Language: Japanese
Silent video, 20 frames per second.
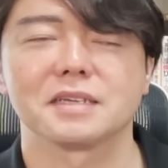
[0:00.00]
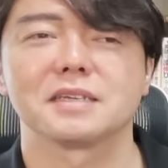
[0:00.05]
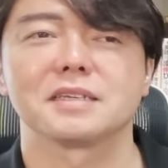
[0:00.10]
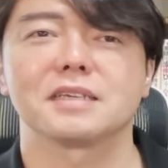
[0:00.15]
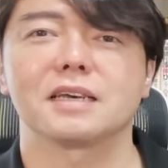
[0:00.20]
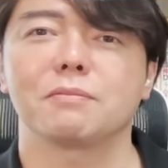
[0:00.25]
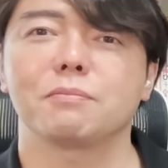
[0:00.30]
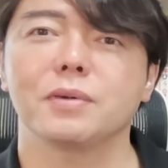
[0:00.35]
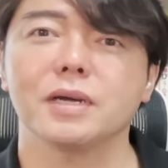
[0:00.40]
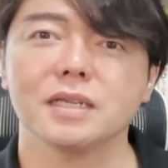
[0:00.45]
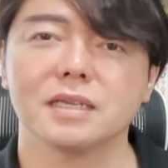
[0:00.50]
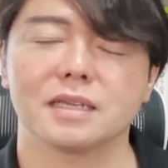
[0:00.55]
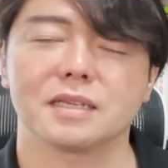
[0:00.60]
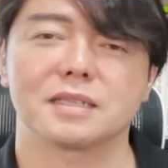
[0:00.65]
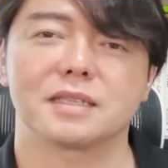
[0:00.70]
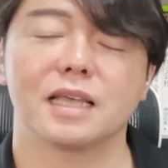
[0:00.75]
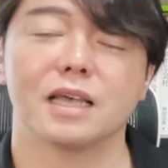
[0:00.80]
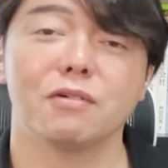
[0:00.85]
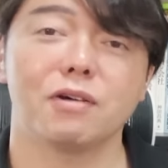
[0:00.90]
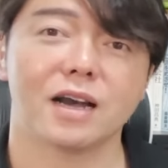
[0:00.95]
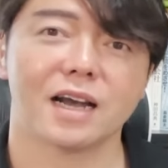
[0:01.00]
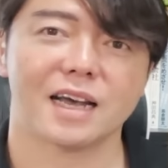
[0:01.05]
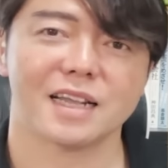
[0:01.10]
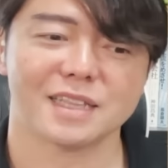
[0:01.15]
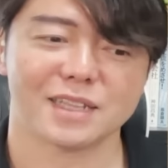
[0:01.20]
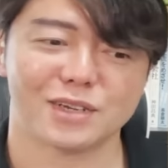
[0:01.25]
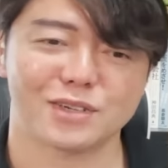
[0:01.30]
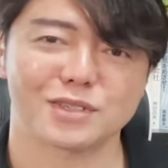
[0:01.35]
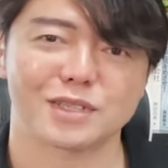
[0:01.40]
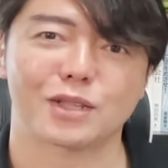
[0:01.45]
やっぱり電話かかっ
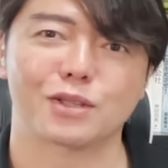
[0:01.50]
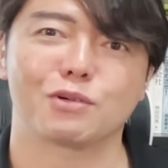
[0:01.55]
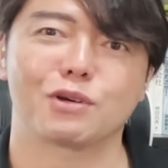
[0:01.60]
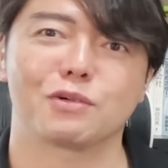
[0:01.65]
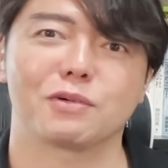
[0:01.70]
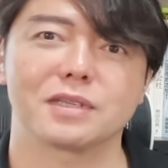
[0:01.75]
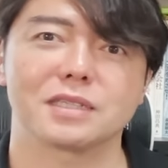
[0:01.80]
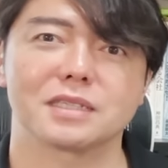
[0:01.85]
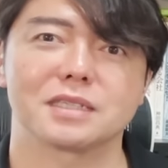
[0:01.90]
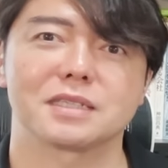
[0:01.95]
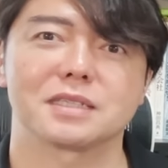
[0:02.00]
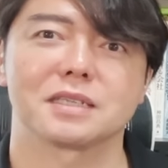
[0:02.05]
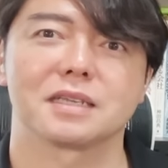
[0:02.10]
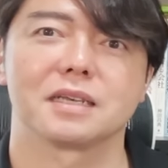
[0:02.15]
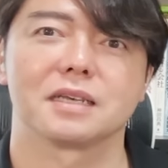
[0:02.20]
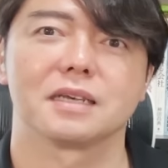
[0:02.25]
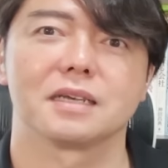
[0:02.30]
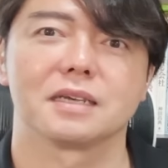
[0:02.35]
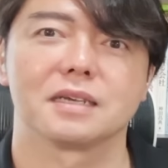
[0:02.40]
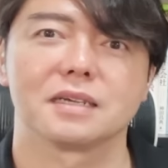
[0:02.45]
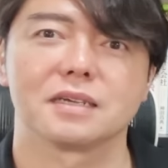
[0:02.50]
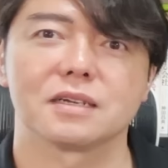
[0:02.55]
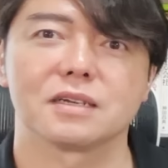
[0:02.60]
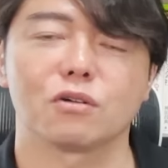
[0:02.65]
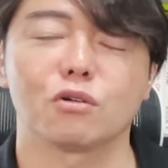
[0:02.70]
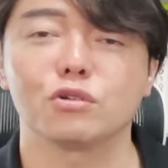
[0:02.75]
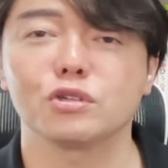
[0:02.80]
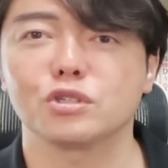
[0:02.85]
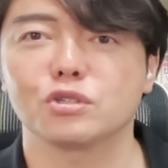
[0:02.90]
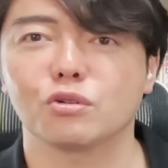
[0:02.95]
てくるんだと思います。
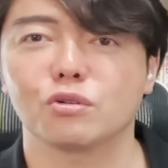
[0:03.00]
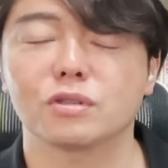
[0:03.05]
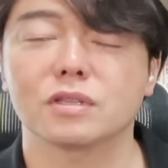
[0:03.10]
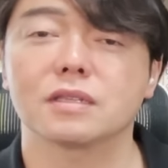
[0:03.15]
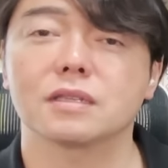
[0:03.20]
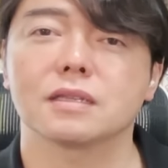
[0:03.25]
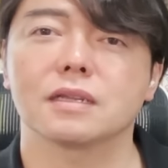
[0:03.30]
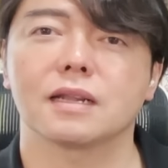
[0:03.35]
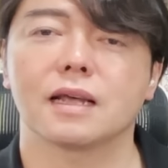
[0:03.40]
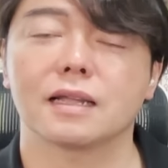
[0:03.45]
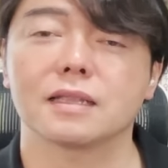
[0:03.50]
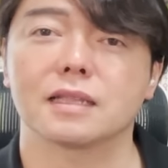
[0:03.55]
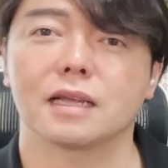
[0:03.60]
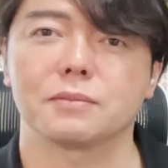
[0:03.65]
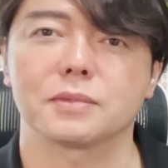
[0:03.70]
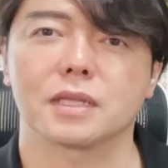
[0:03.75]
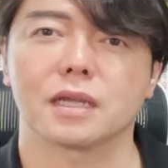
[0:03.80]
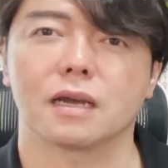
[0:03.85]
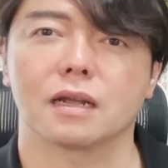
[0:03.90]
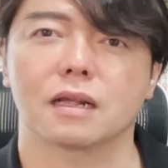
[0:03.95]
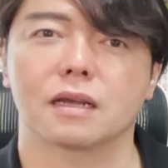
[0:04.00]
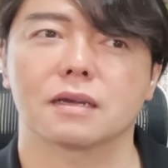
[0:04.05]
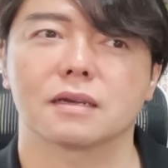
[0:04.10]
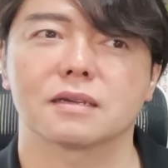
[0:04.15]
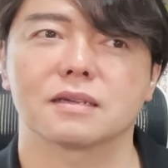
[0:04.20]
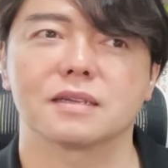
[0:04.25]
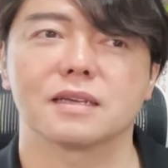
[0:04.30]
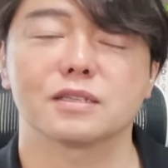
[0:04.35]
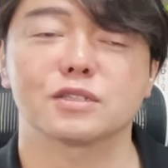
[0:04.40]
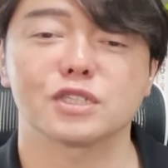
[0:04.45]
お衣装ってなんだみたいな。
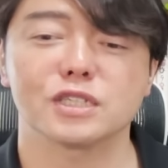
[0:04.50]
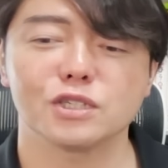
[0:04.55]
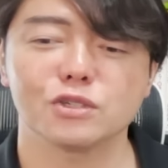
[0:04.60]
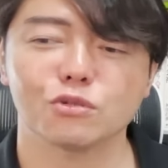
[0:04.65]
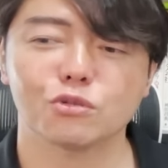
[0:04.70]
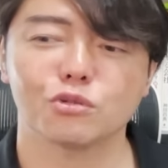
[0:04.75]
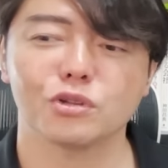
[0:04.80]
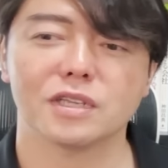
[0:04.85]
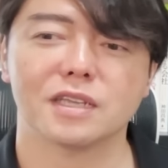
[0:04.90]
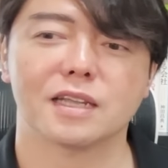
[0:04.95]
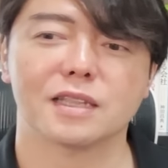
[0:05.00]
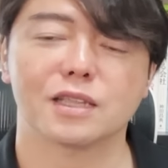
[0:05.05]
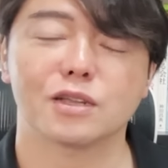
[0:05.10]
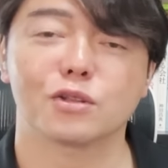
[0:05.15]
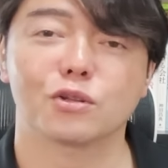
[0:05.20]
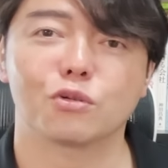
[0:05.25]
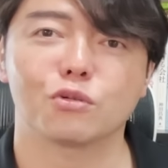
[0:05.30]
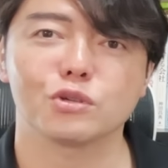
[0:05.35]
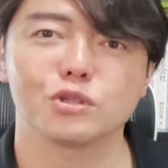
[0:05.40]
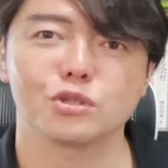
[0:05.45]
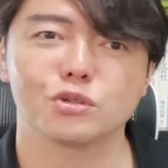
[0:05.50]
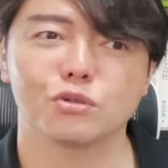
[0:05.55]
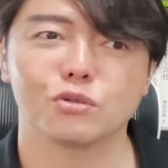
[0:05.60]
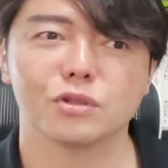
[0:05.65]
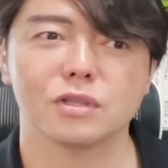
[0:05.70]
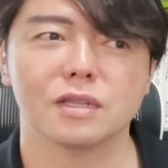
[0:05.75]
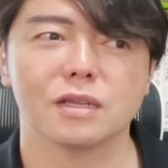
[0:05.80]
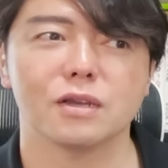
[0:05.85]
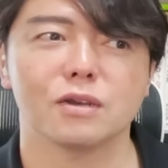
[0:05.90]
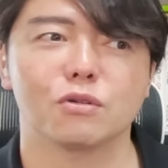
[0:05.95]
え信用取引やってるのにお衣
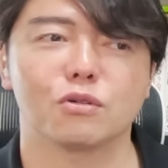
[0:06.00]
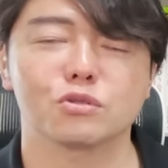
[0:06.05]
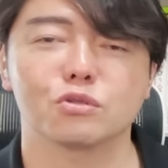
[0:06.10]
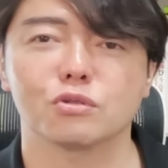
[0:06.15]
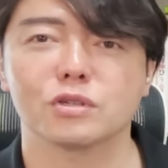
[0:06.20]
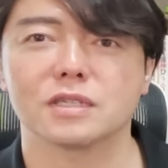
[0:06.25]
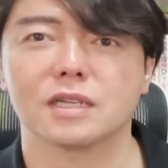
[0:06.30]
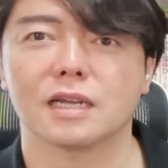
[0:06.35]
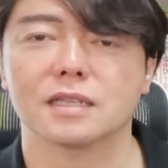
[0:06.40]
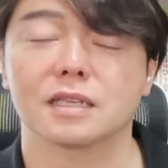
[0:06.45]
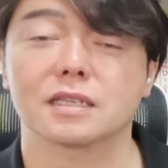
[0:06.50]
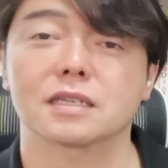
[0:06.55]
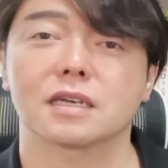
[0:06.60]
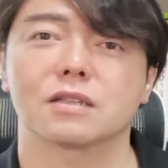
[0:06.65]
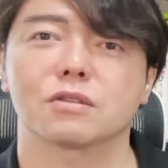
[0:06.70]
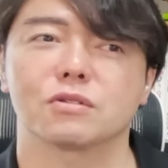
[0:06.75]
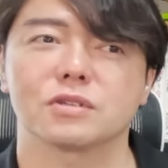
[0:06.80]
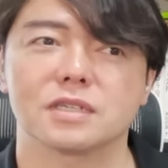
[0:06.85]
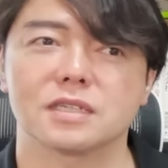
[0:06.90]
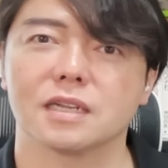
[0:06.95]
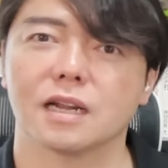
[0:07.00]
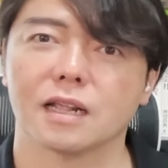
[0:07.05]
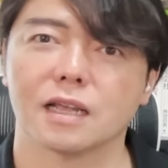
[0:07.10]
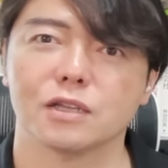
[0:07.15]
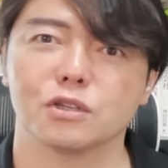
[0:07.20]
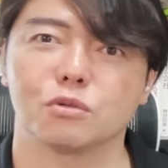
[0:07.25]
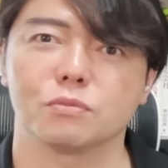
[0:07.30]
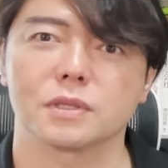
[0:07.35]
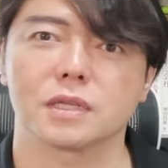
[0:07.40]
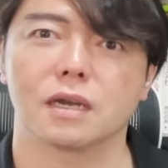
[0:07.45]
装ってご存じないんですか知らな
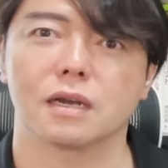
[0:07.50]
いよみたい